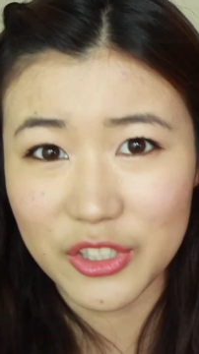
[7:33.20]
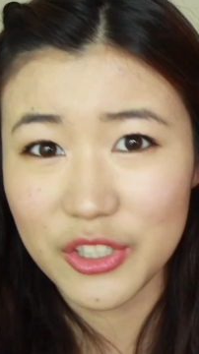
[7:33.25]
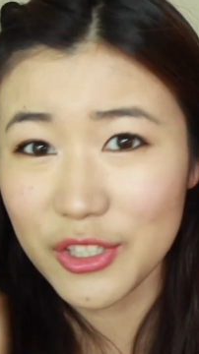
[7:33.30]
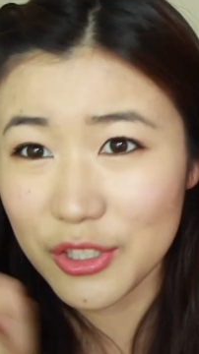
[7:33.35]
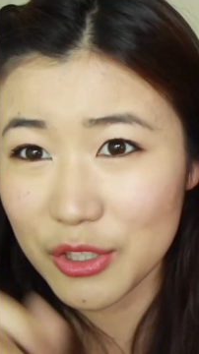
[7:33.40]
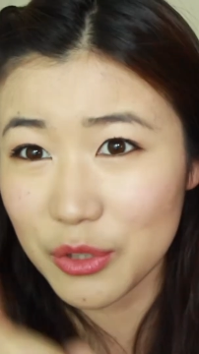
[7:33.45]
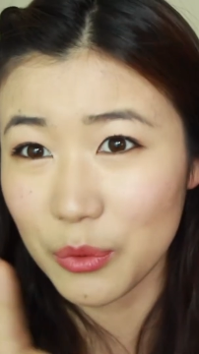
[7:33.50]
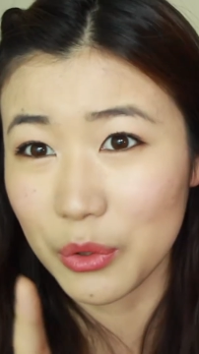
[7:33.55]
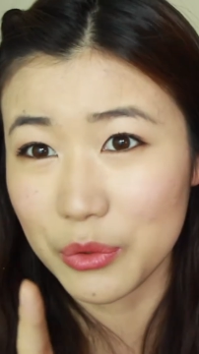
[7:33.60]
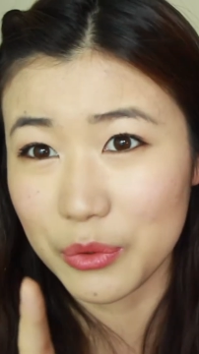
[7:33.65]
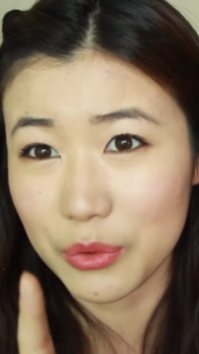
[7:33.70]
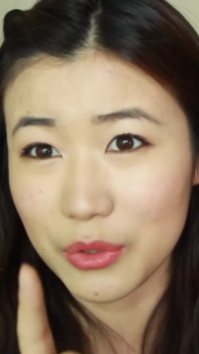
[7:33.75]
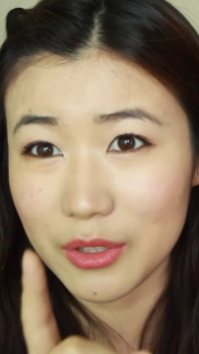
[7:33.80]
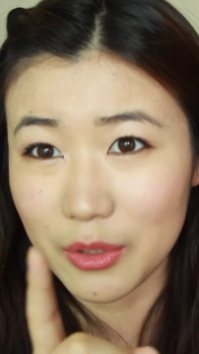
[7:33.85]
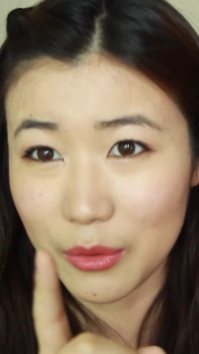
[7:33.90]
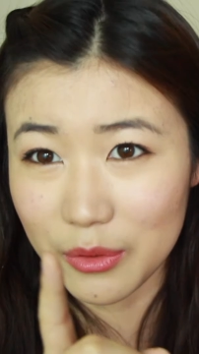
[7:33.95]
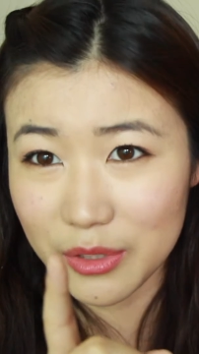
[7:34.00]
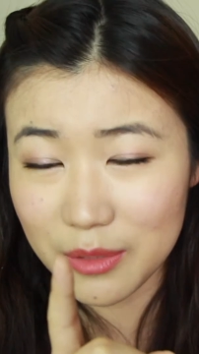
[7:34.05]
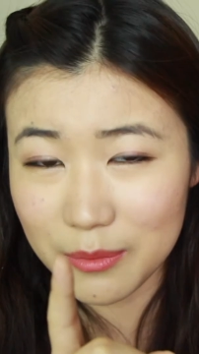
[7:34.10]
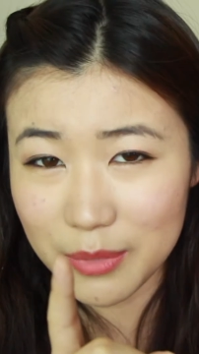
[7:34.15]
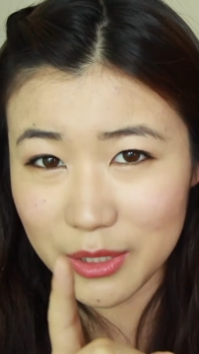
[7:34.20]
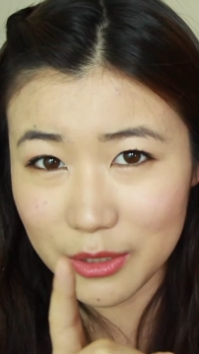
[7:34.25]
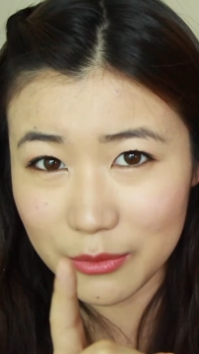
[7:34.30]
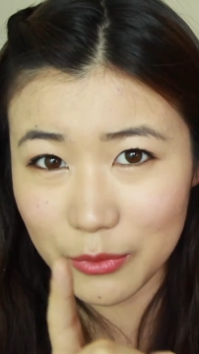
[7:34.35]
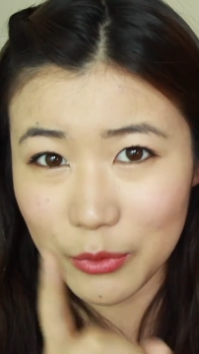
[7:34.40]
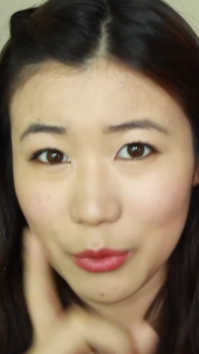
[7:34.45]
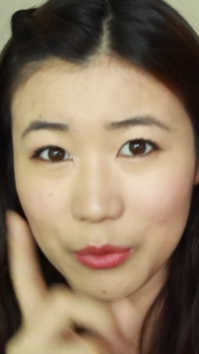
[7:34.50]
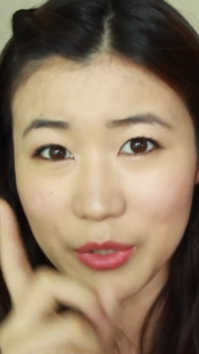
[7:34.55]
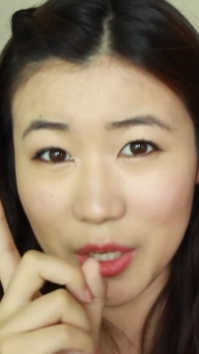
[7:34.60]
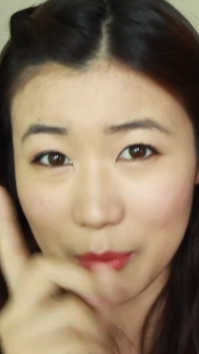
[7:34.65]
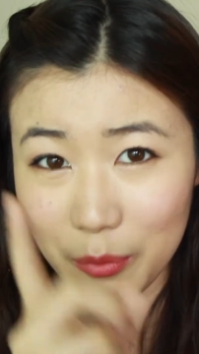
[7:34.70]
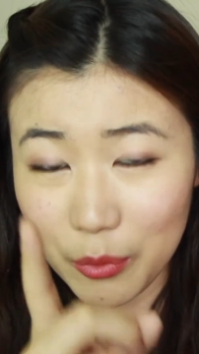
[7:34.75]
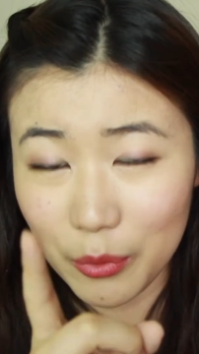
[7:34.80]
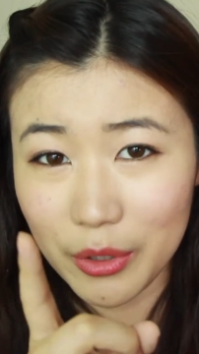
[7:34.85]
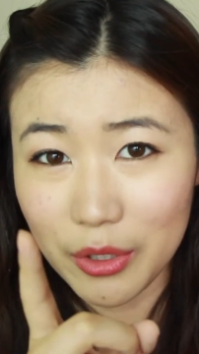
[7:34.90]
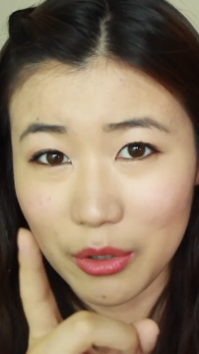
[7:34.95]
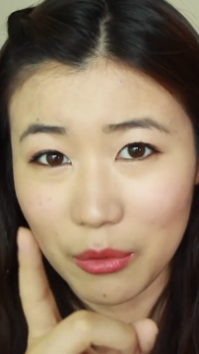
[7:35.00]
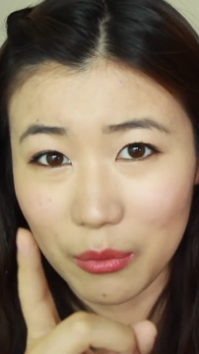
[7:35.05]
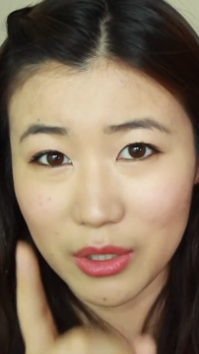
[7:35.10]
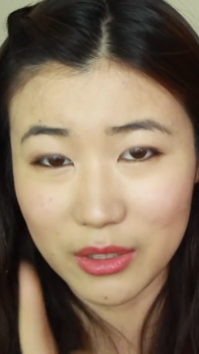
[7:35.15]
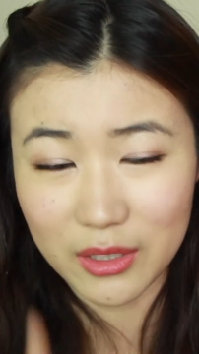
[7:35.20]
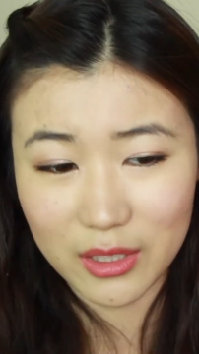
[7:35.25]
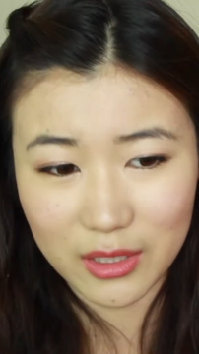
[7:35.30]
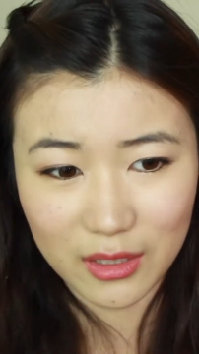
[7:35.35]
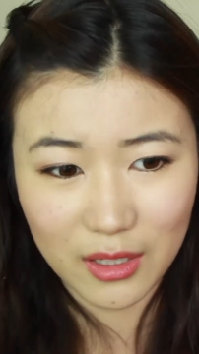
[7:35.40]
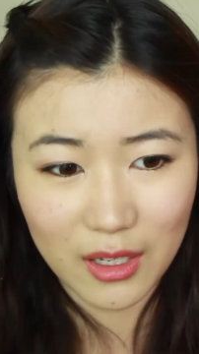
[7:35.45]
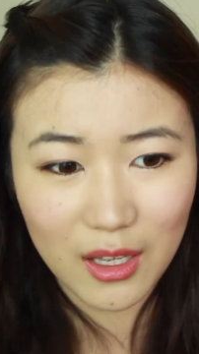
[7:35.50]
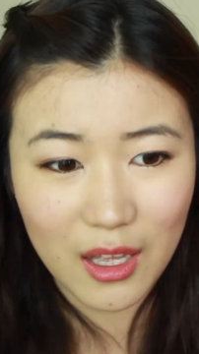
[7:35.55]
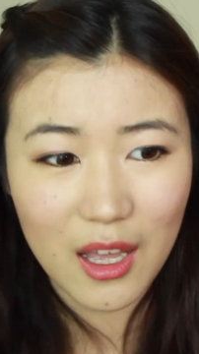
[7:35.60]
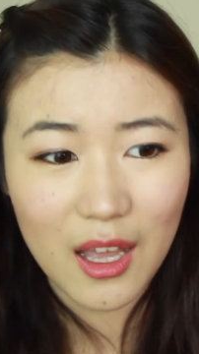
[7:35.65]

甚至我觉得油性皮肤用也不会有问题，